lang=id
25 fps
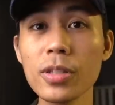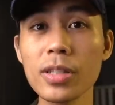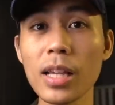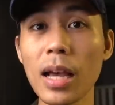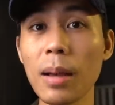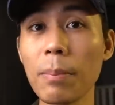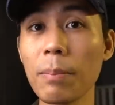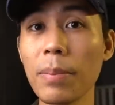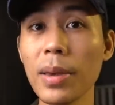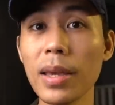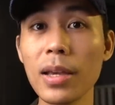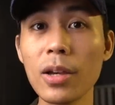
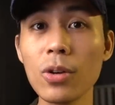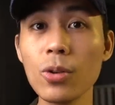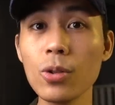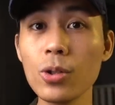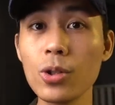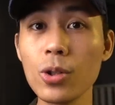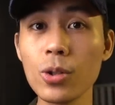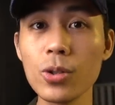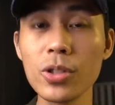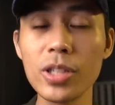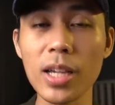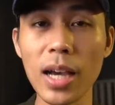sampai ke
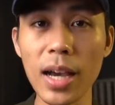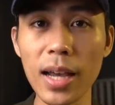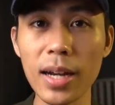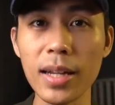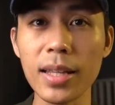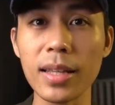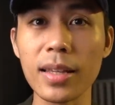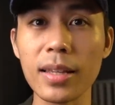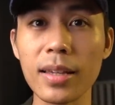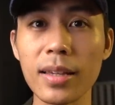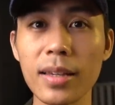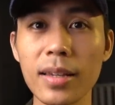ujung
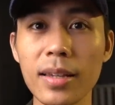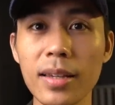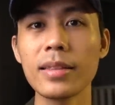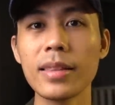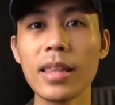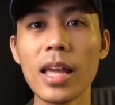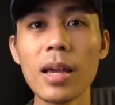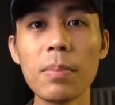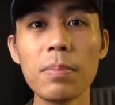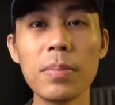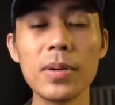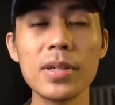jari.
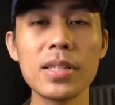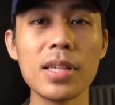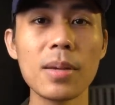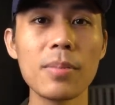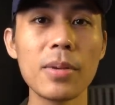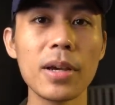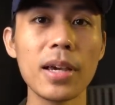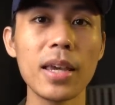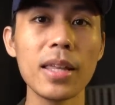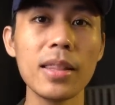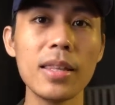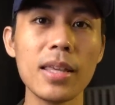Tapi
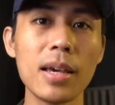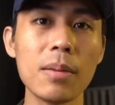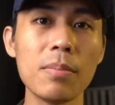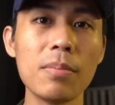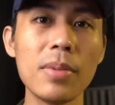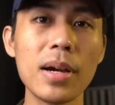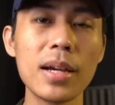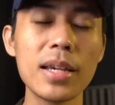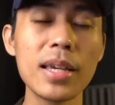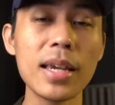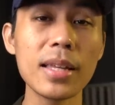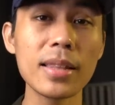sama kayak dia,
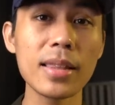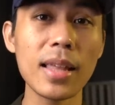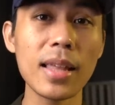bagian